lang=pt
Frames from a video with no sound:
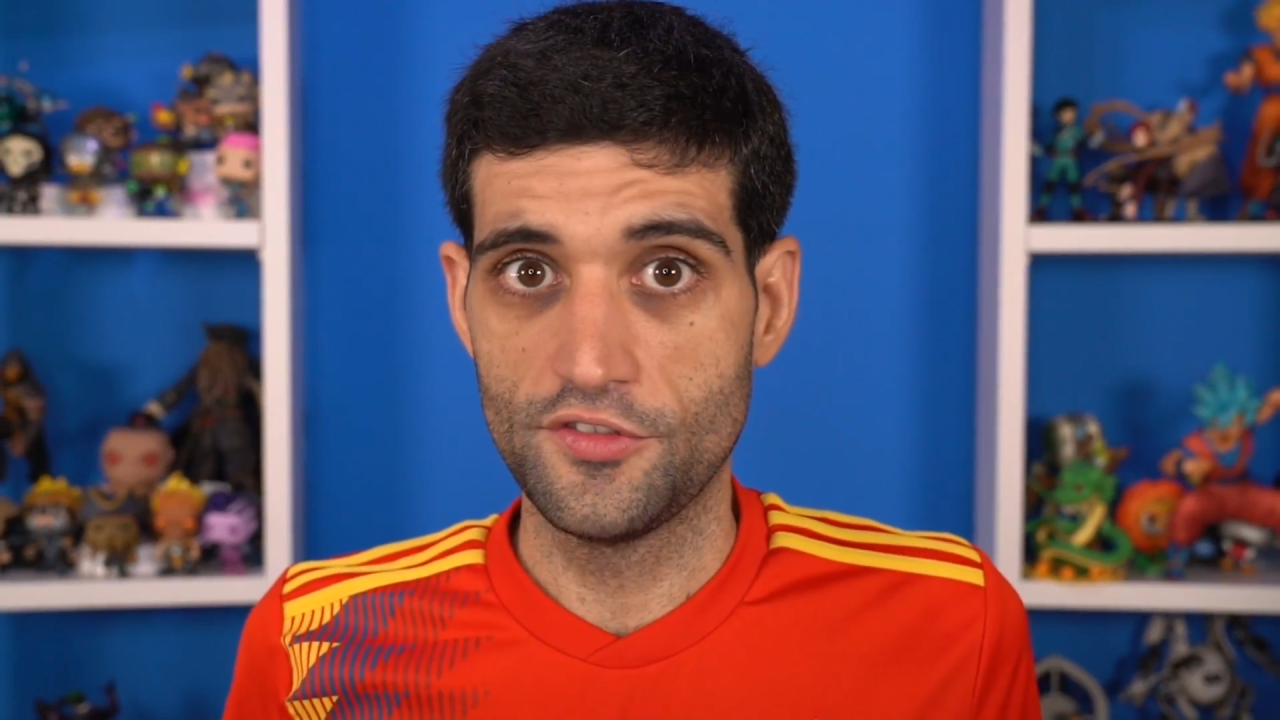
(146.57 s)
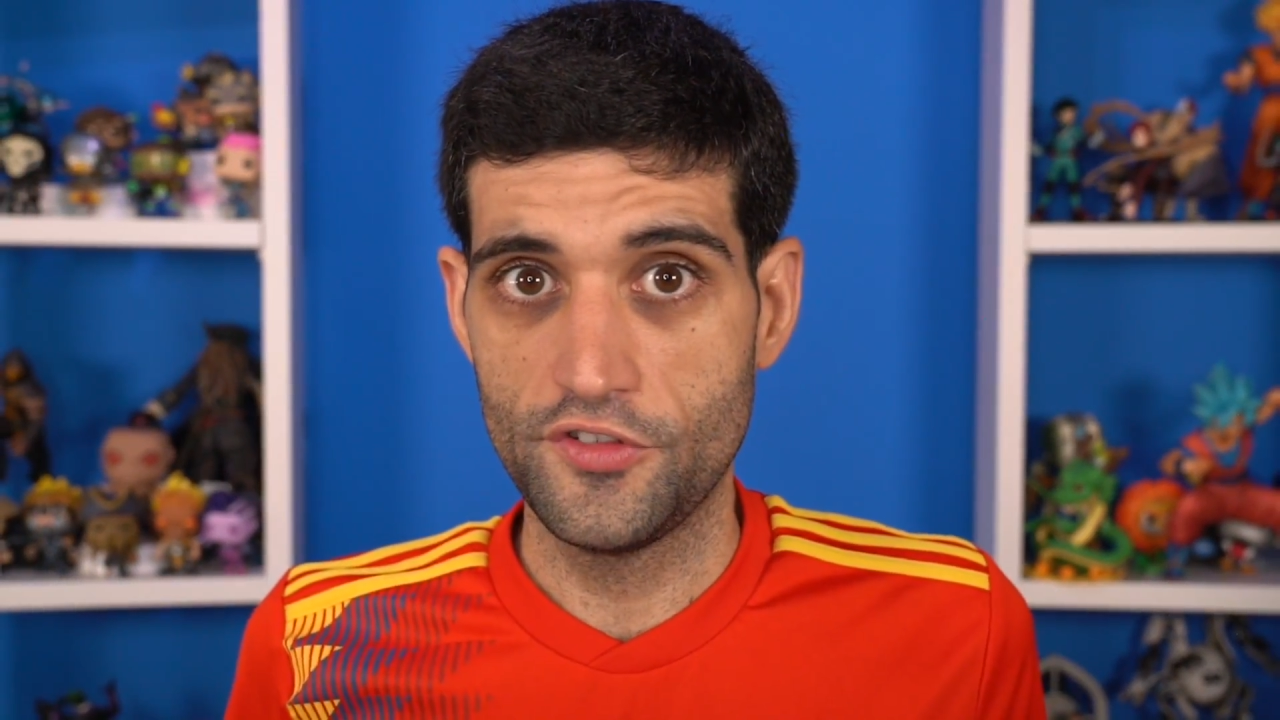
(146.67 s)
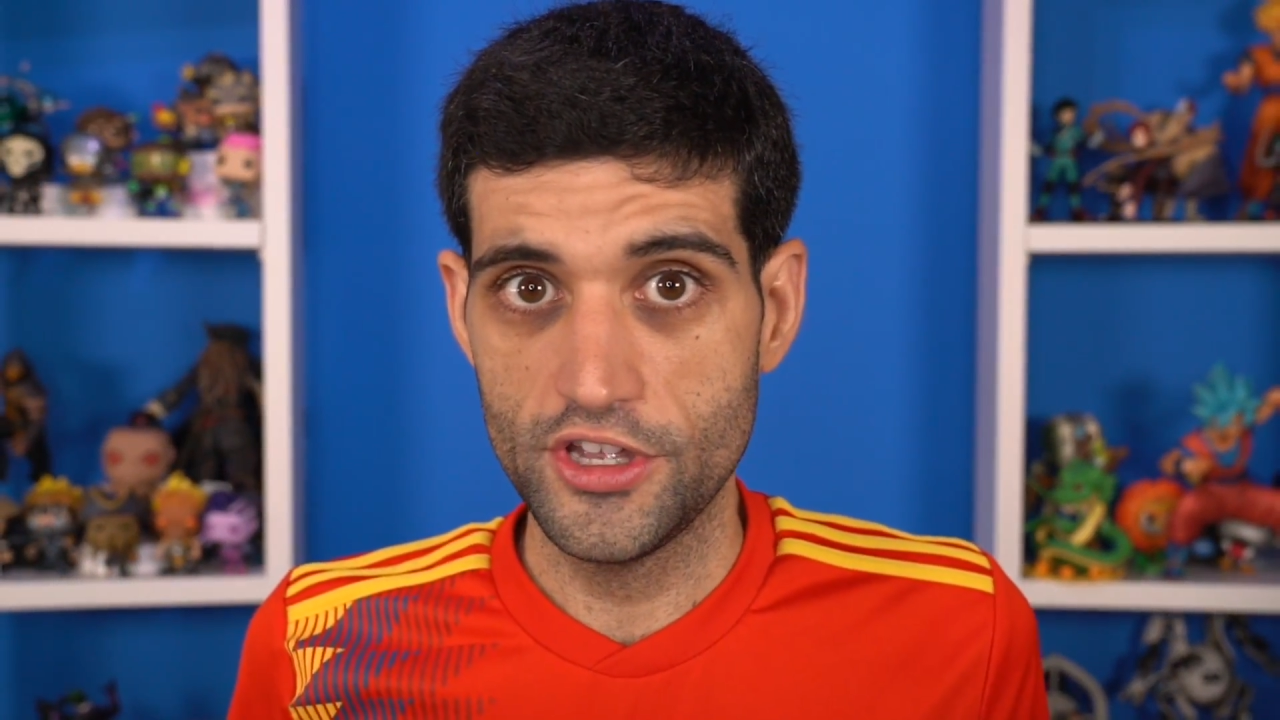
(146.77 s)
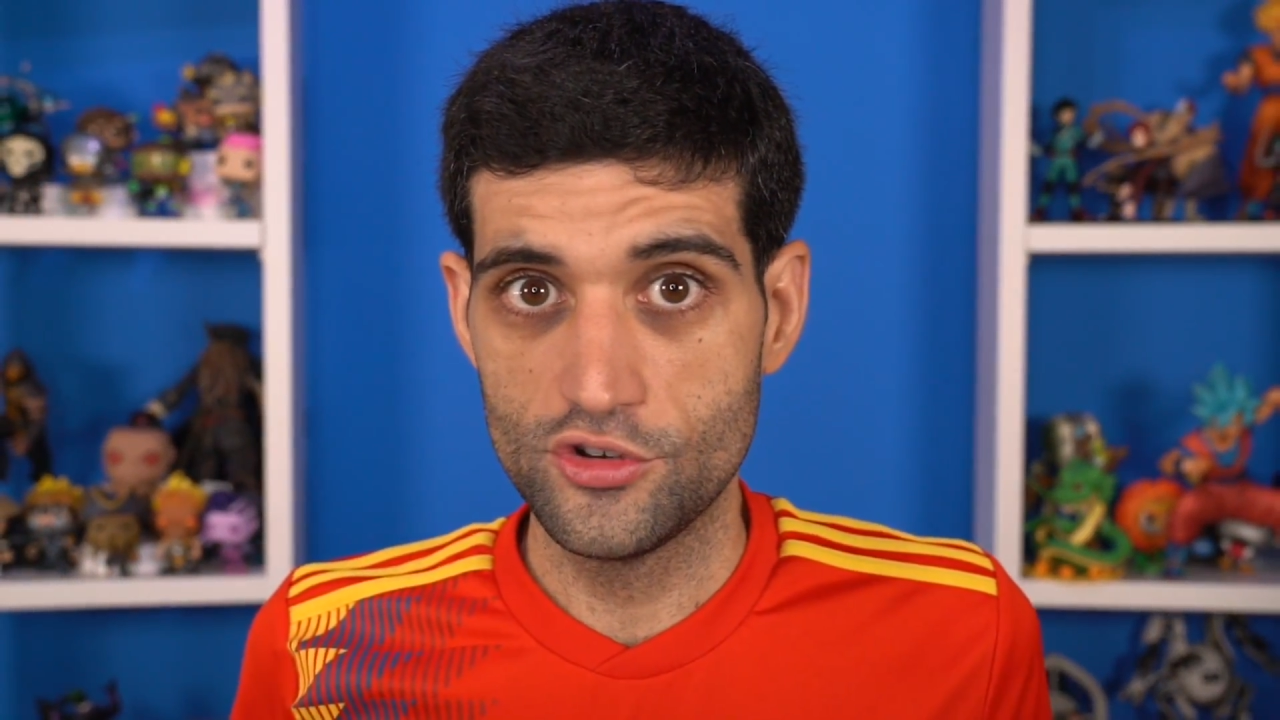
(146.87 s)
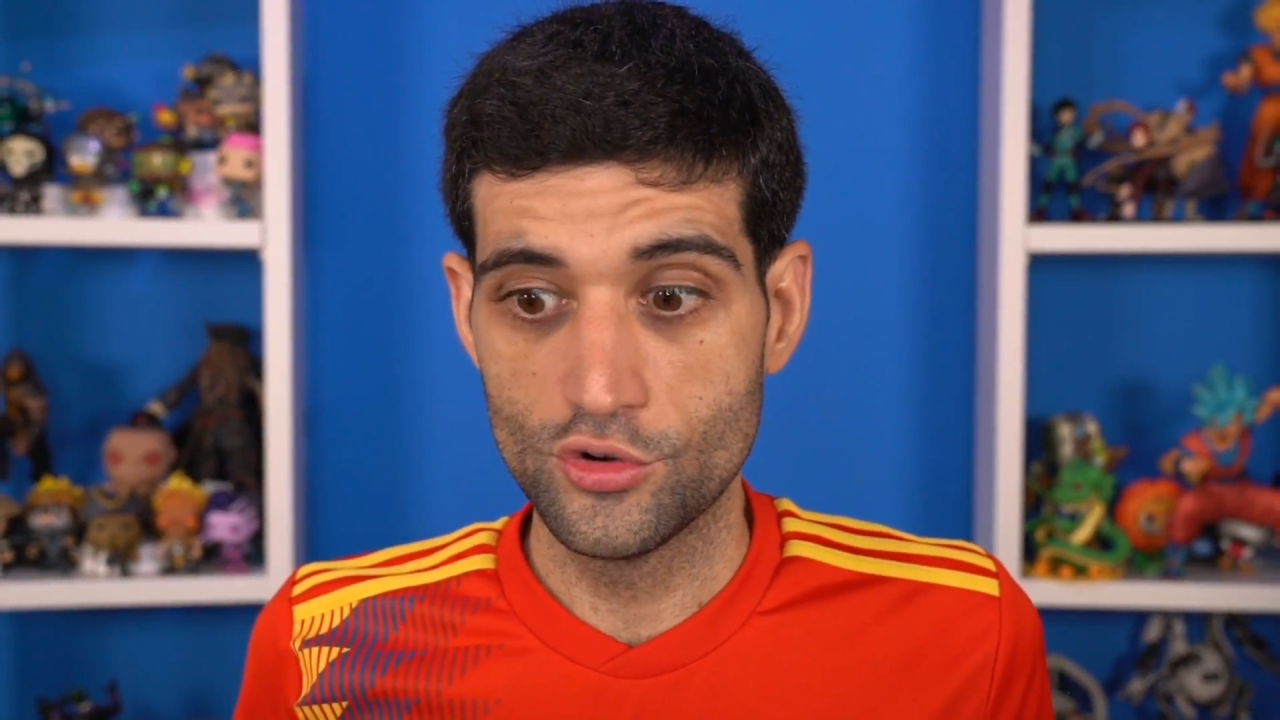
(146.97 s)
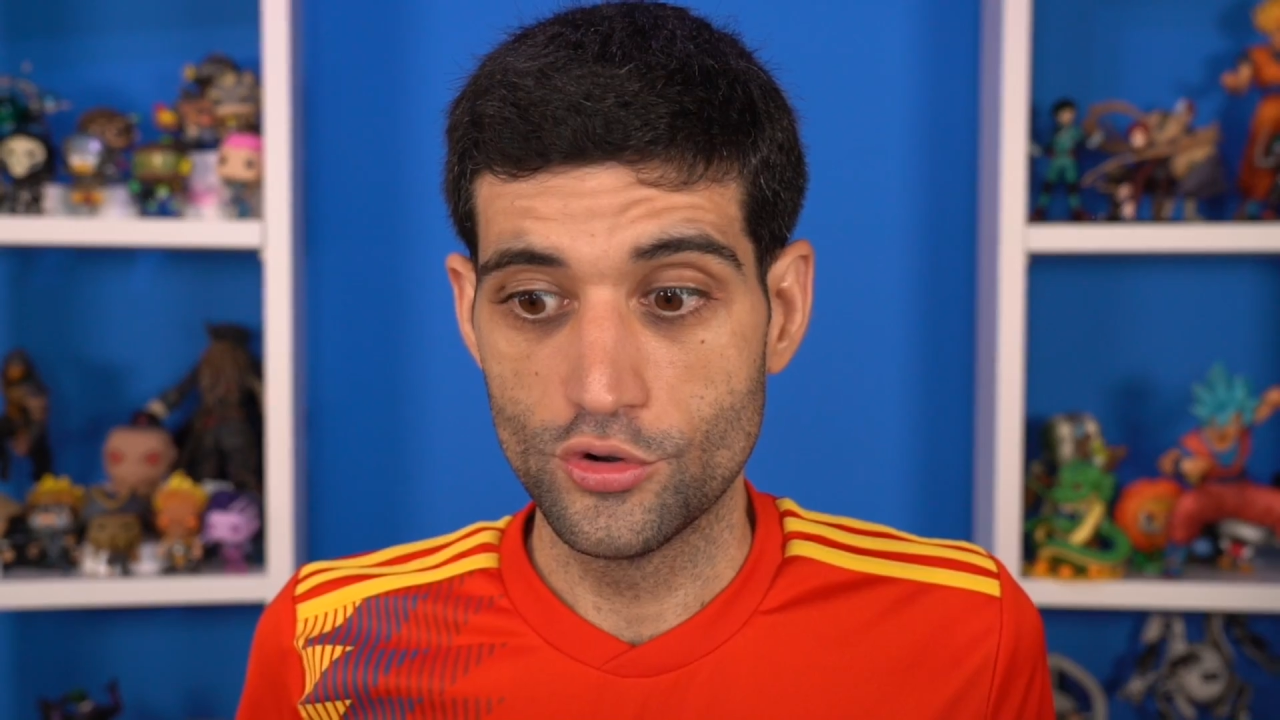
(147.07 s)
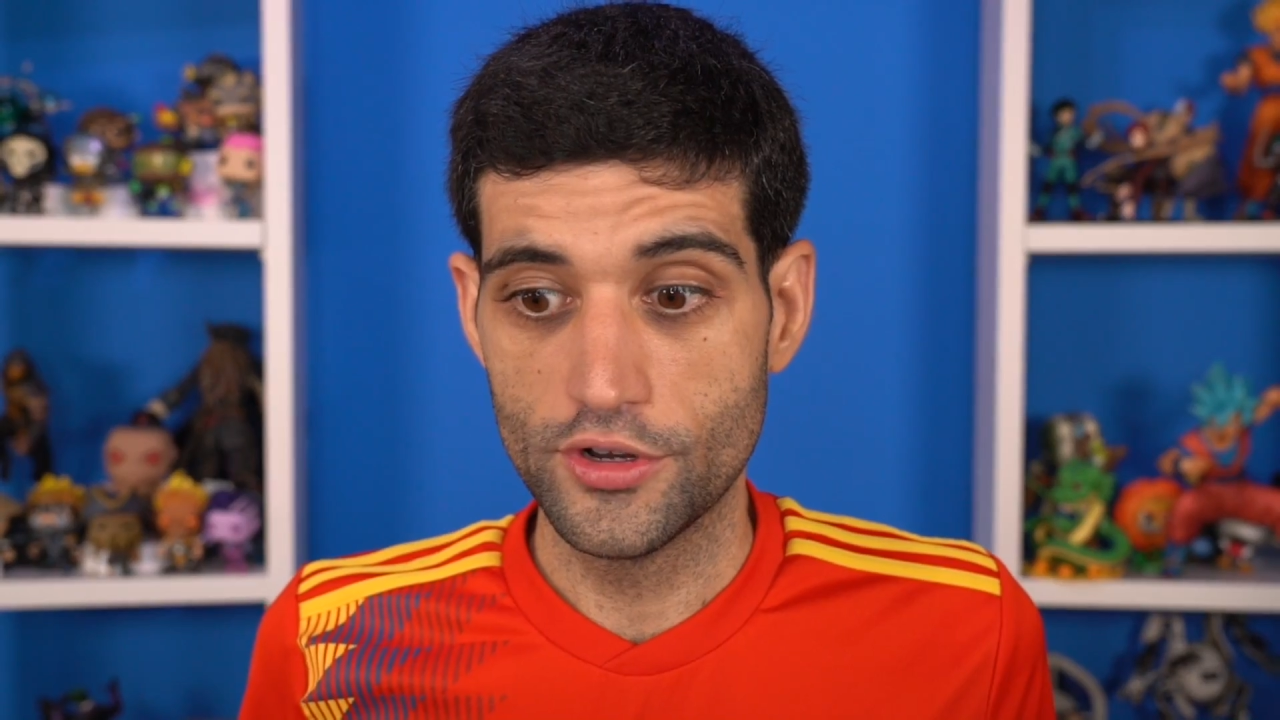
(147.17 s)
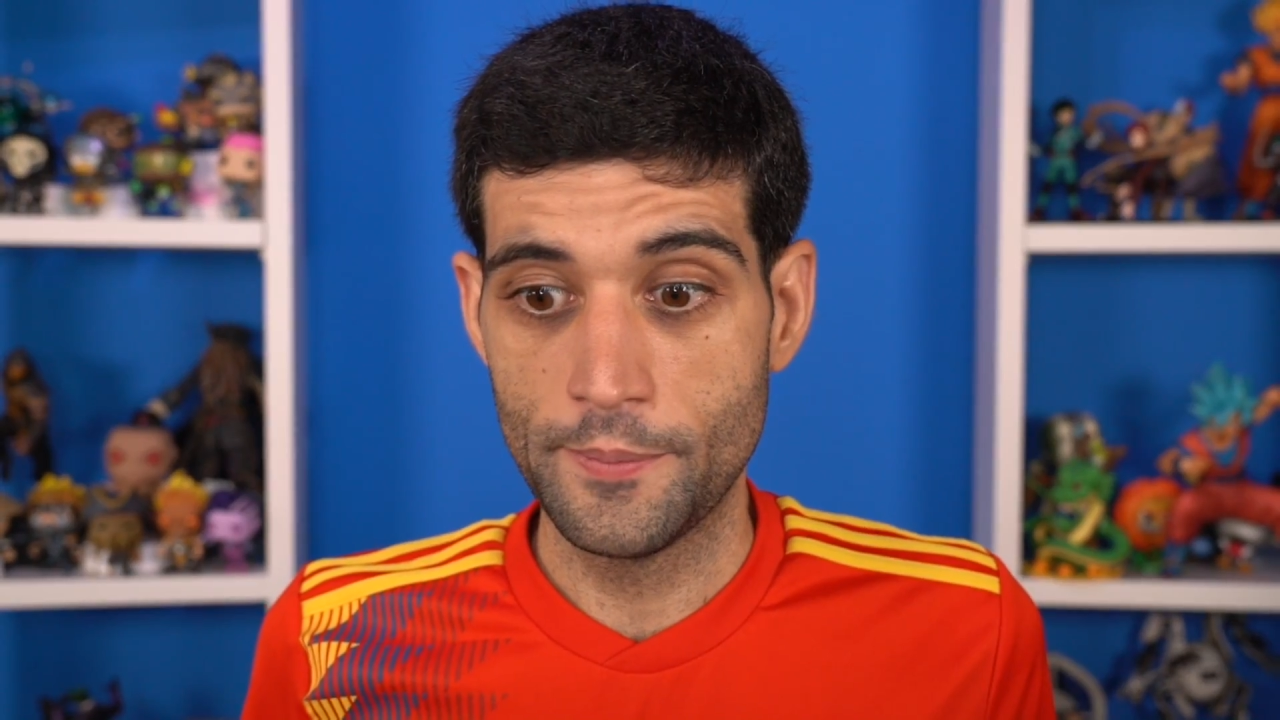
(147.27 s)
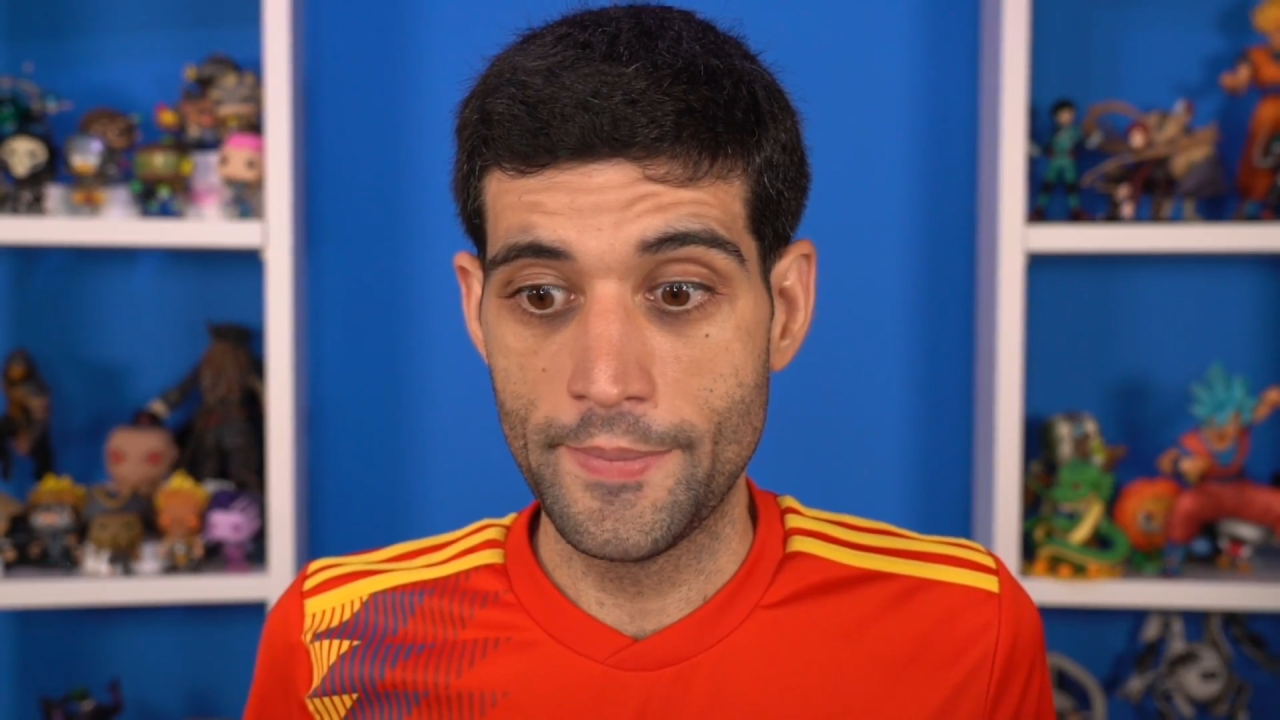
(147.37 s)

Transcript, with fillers: esse vídeo,